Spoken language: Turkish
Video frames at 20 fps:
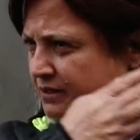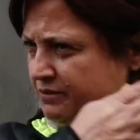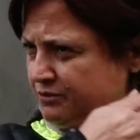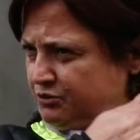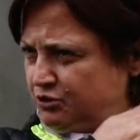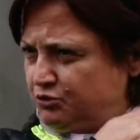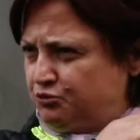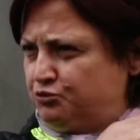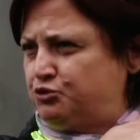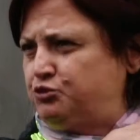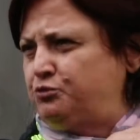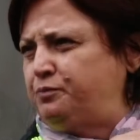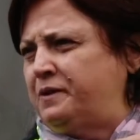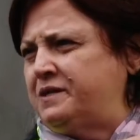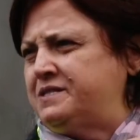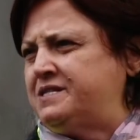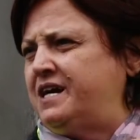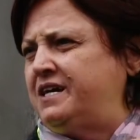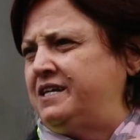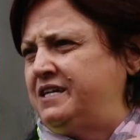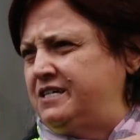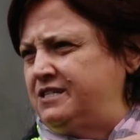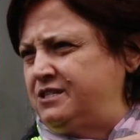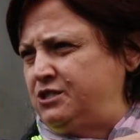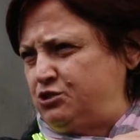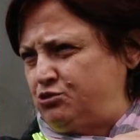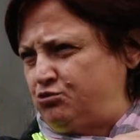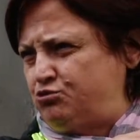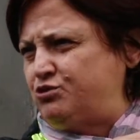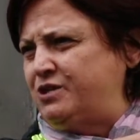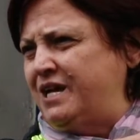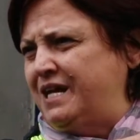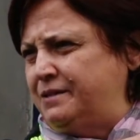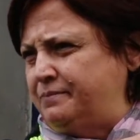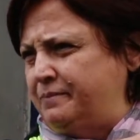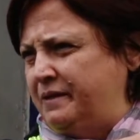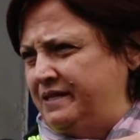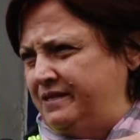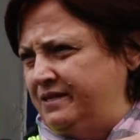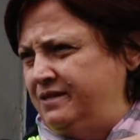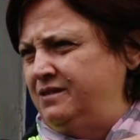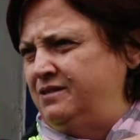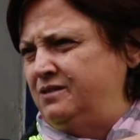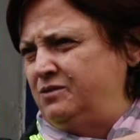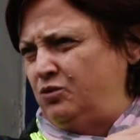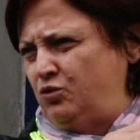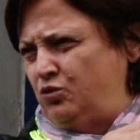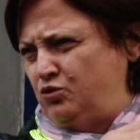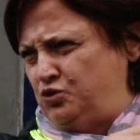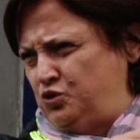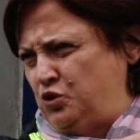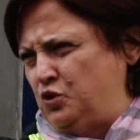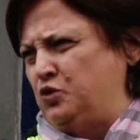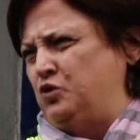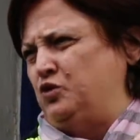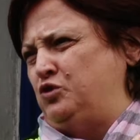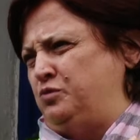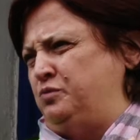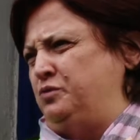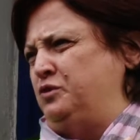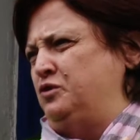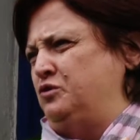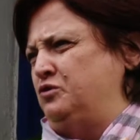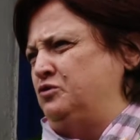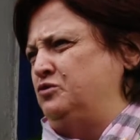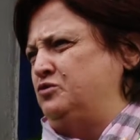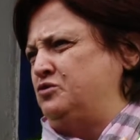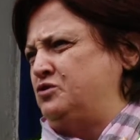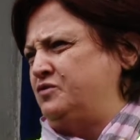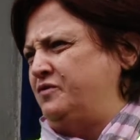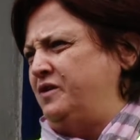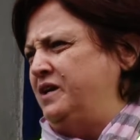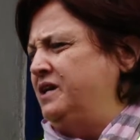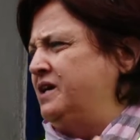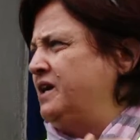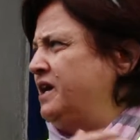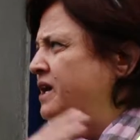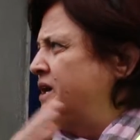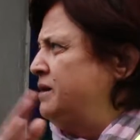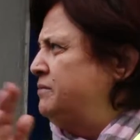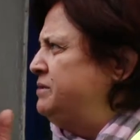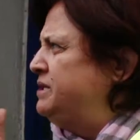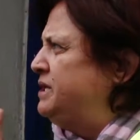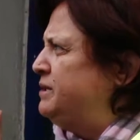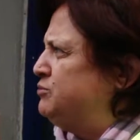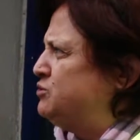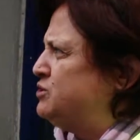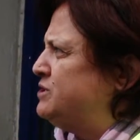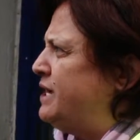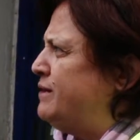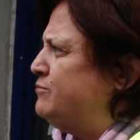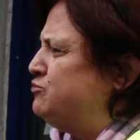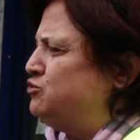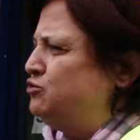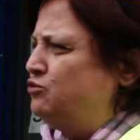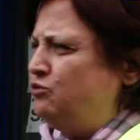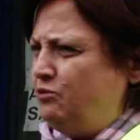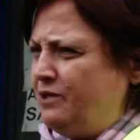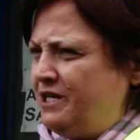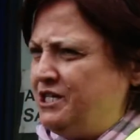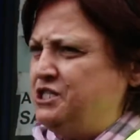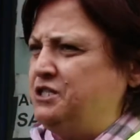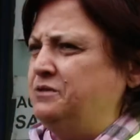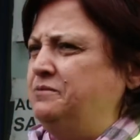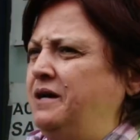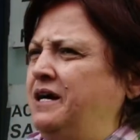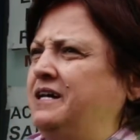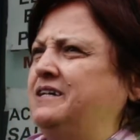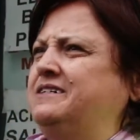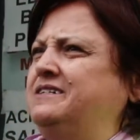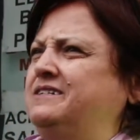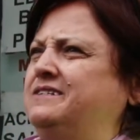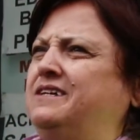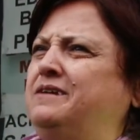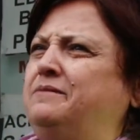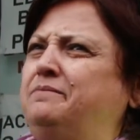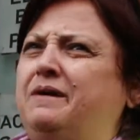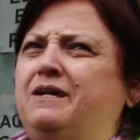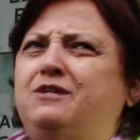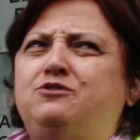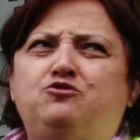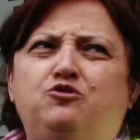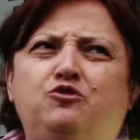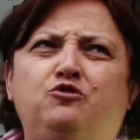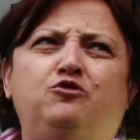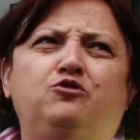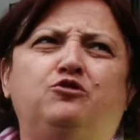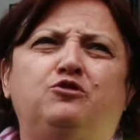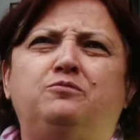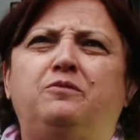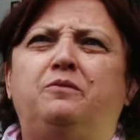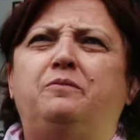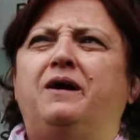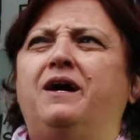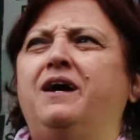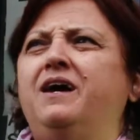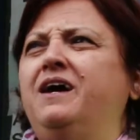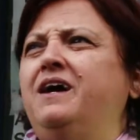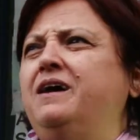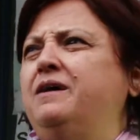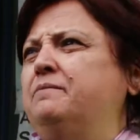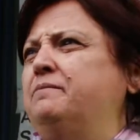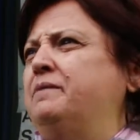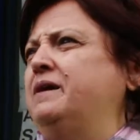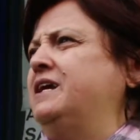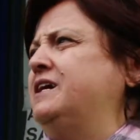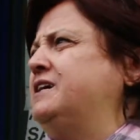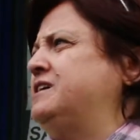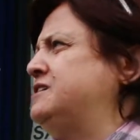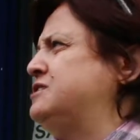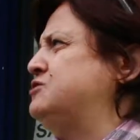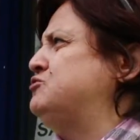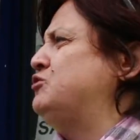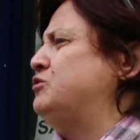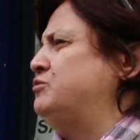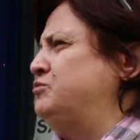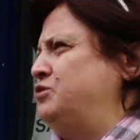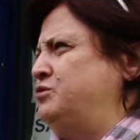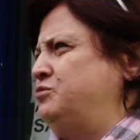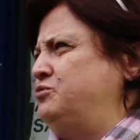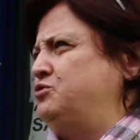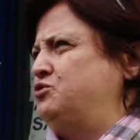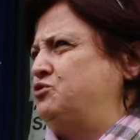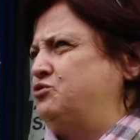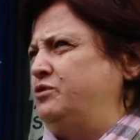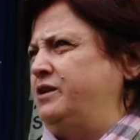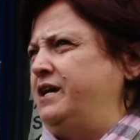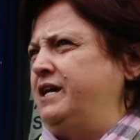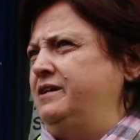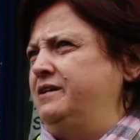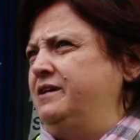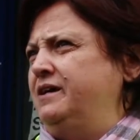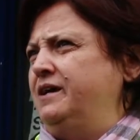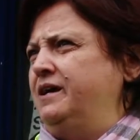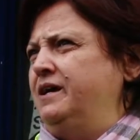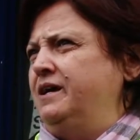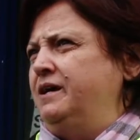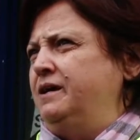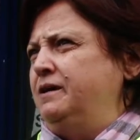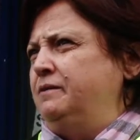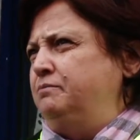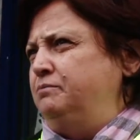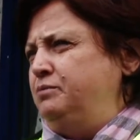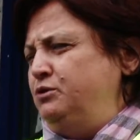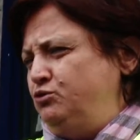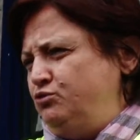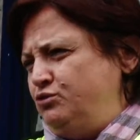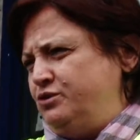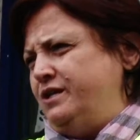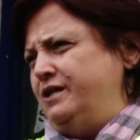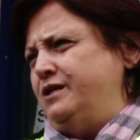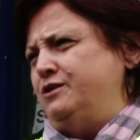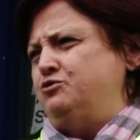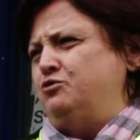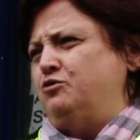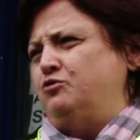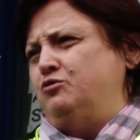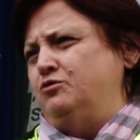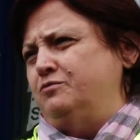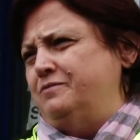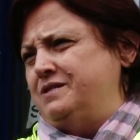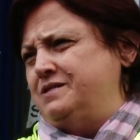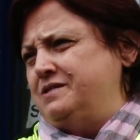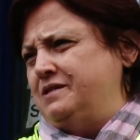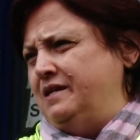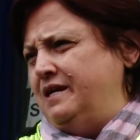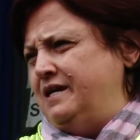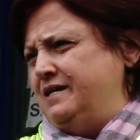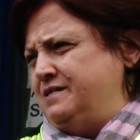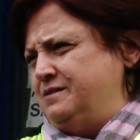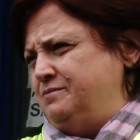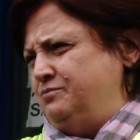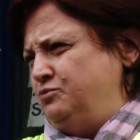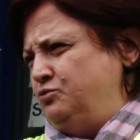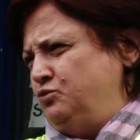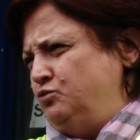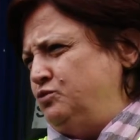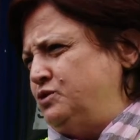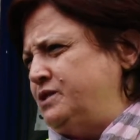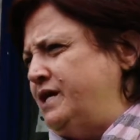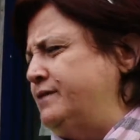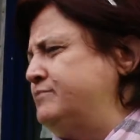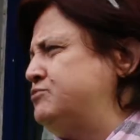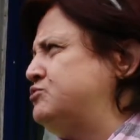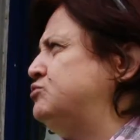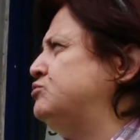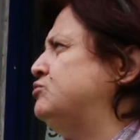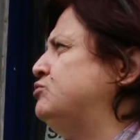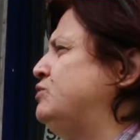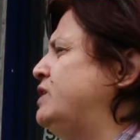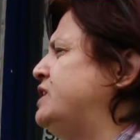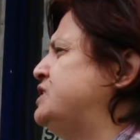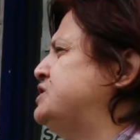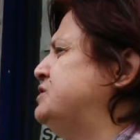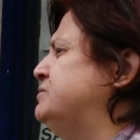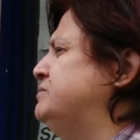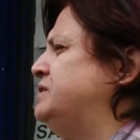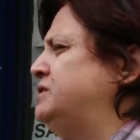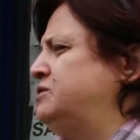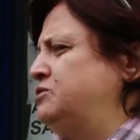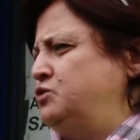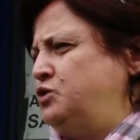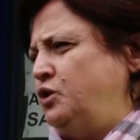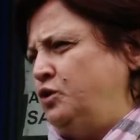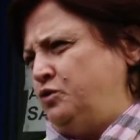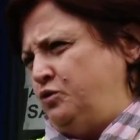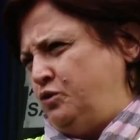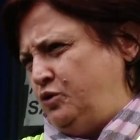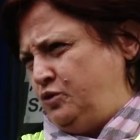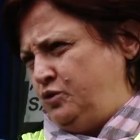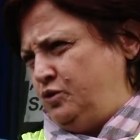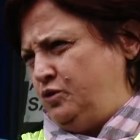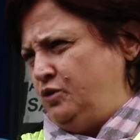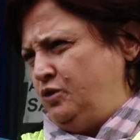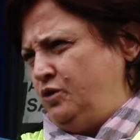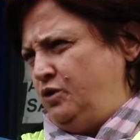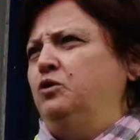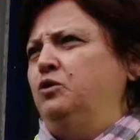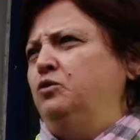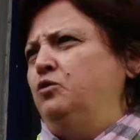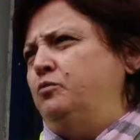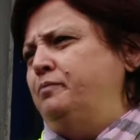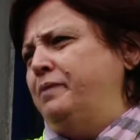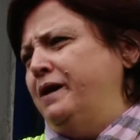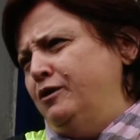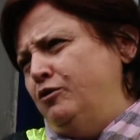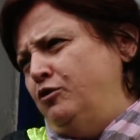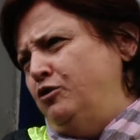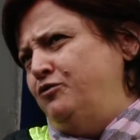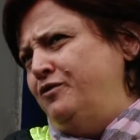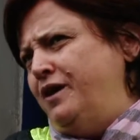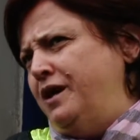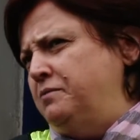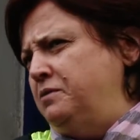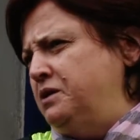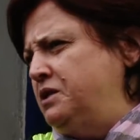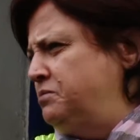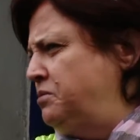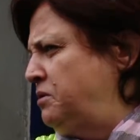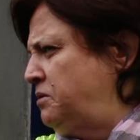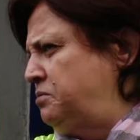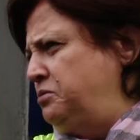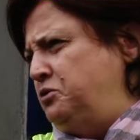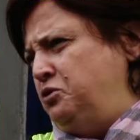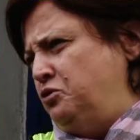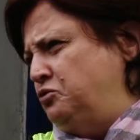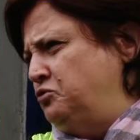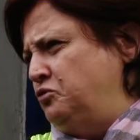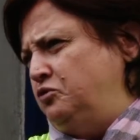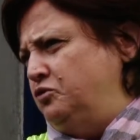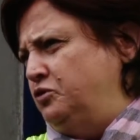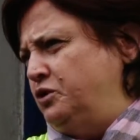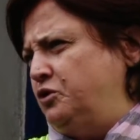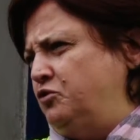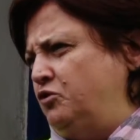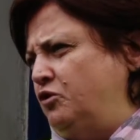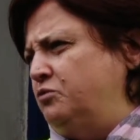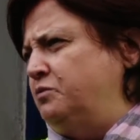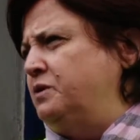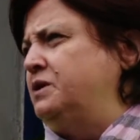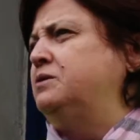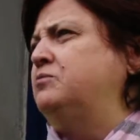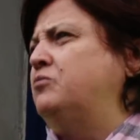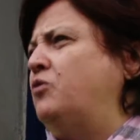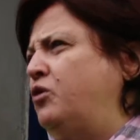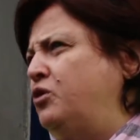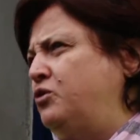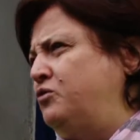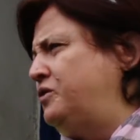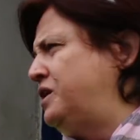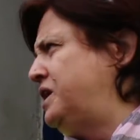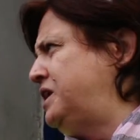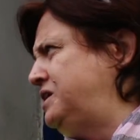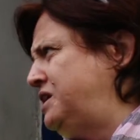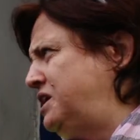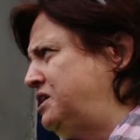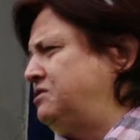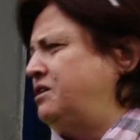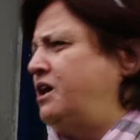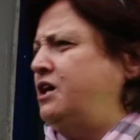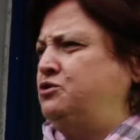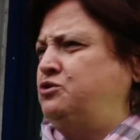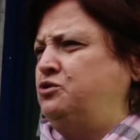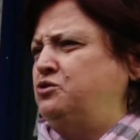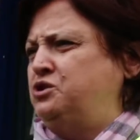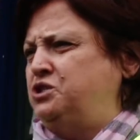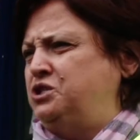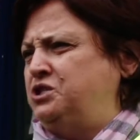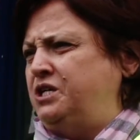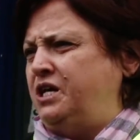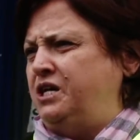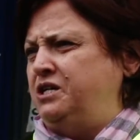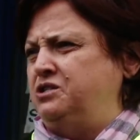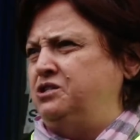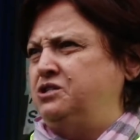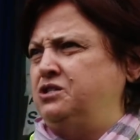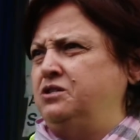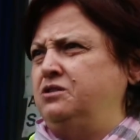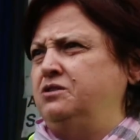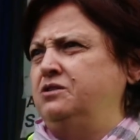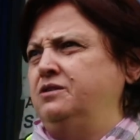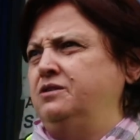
Şu, şu pazar yerini hiç düzeltmedi. O çok kötü bir görüntüsü var. Bir de bu Samsun ulaşımı hakkında ben söylüyorum ama bana kızıyor minibüsçüler. Bir düzene sokulması lazım. Samsun ulaşımı çok kötü. Ben oy vermedim ama bir kötülüğünü de görmedim. Oy verenler daha çok şikayetçi.